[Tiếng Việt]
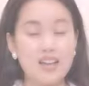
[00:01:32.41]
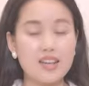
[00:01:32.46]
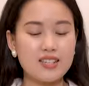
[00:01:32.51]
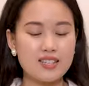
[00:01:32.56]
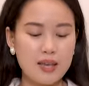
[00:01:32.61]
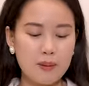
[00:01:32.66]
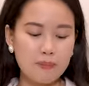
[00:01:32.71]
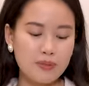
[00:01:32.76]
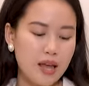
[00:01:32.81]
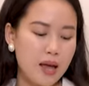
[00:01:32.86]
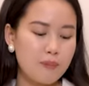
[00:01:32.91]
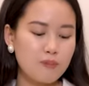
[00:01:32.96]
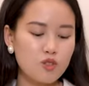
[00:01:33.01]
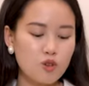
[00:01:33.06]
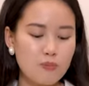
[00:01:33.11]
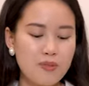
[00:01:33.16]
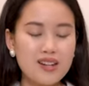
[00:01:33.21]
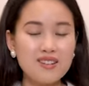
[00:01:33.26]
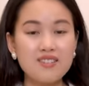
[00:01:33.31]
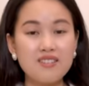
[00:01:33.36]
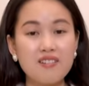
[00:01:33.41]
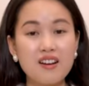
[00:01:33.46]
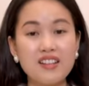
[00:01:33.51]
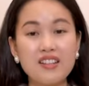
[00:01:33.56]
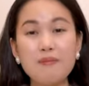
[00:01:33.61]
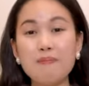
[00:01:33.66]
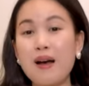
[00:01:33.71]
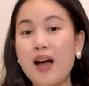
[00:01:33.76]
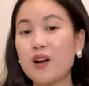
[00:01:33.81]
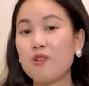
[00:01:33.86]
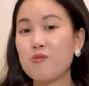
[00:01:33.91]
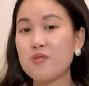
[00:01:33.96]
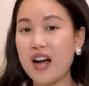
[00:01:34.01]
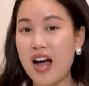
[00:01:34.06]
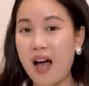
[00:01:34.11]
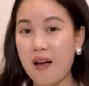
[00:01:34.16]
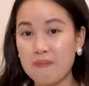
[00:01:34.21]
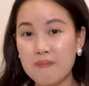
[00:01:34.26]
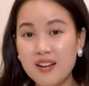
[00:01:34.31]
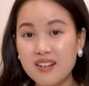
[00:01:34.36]
Xem thêm xuống bên dưới thì Mai cũng
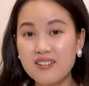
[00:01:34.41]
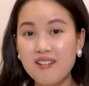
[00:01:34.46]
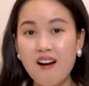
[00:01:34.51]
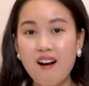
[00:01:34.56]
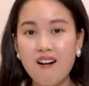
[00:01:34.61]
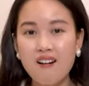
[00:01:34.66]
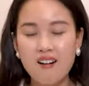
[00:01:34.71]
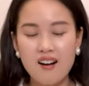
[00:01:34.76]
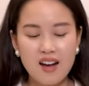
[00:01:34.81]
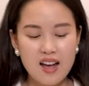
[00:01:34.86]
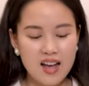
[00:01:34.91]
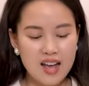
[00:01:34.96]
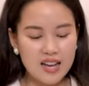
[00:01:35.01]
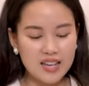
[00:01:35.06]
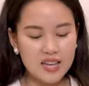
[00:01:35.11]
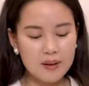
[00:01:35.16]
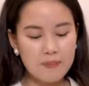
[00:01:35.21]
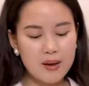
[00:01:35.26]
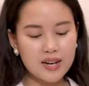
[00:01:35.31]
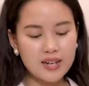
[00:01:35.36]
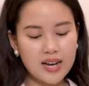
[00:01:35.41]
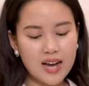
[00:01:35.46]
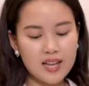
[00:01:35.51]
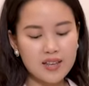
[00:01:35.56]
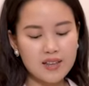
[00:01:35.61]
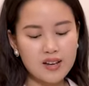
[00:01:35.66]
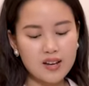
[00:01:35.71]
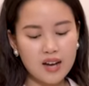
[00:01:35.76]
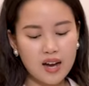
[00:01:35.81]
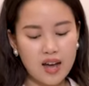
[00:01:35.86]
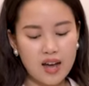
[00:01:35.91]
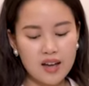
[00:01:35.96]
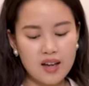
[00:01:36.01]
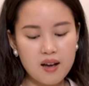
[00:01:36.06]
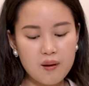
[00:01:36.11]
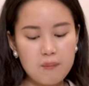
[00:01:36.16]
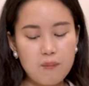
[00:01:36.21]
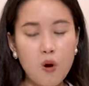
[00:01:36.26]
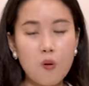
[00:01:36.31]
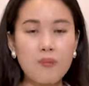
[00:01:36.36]
khá bất ngờ khi bên cạnh những cái
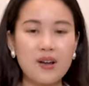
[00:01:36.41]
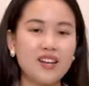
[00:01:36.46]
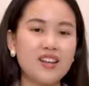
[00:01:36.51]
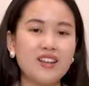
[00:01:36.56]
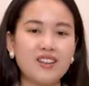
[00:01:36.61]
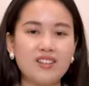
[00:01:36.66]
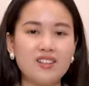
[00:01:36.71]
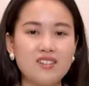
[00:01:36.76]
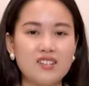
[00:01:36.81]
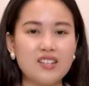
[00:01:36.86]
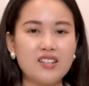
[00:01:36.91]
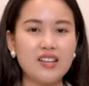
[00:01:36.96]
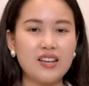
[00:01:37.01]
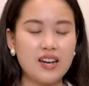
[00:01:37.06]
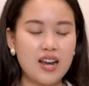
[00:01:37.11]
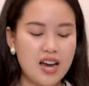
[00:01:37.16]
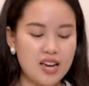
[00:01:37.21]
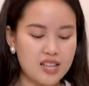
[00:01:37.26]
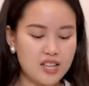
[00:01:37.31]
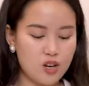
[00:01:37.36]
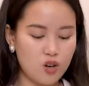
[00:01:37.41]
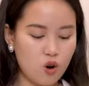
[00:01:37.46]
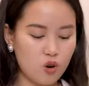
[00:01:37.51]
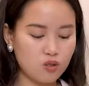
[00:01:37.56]
bo mạch điện tử như thế này thì